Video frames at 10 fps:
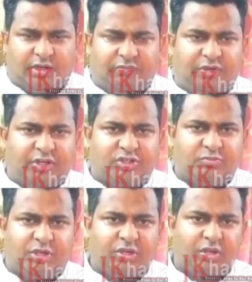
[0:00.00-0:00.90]
हर एक्टिविटीज़
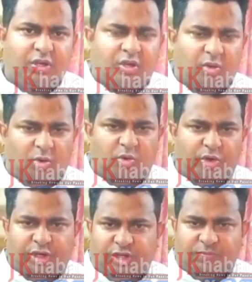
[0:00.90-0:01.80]
में लोगों
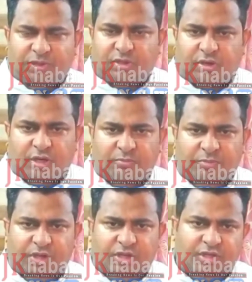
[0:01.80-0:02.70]
की खिदमत करने
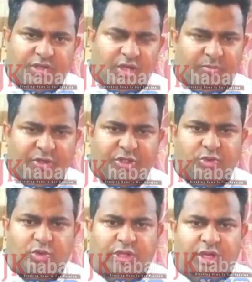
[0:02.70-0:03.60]
में ये हमेशा
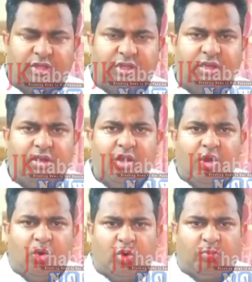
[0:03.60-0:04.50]
जुटे रहते हैं
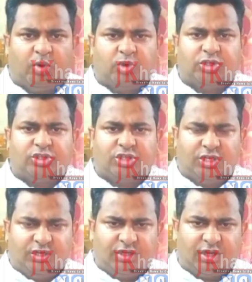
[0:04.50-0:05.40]
और बहुत अच्छे
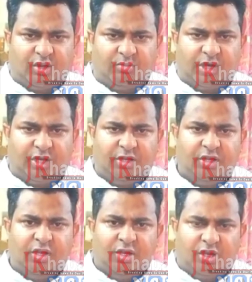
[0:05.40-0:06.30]
लीडर हैं हमारे
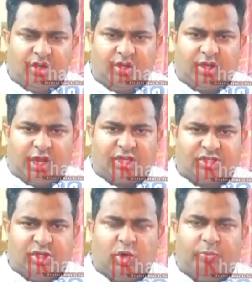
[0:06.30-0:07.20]

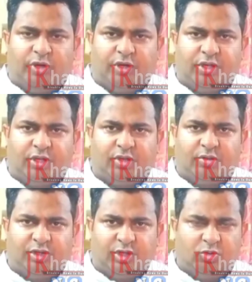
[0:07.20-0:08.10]
एसटी कम्युनिटी के
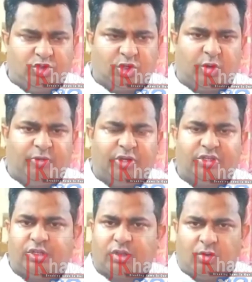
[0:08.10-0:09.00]
ये गुजर कम्युनिटी
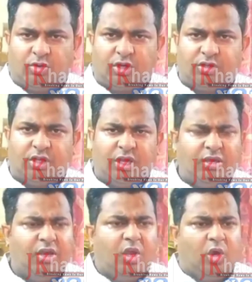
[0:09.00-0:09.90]
से ताल्लुक़ रखते
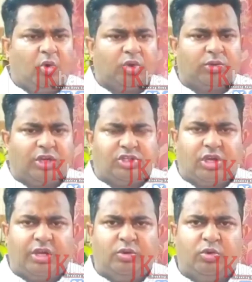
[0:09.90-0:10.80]
हैं और
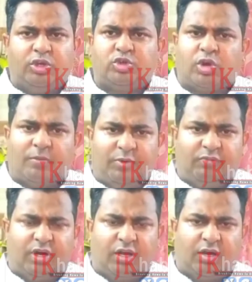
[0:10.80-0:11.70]
अच्छा इन्होंने चुनाव भी
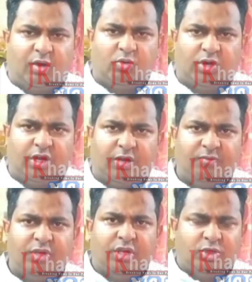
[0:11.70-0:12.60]
वहाँ लड़ा हुआ है
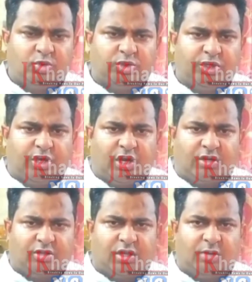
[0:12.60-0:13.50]
चौधरी नाड़
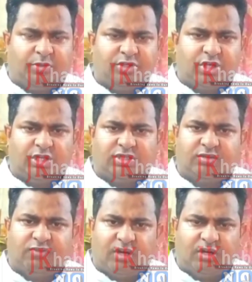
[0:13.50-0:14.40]
रताल पंचायत
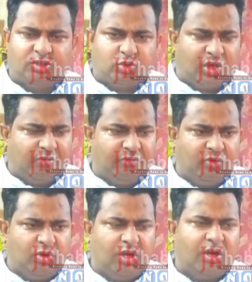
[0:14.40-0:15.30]
से वहाँ चुनाव
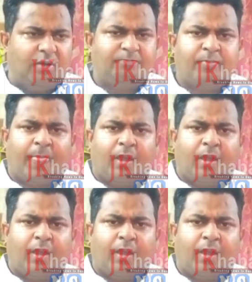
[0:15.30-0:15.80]
इन्होंने लड़ा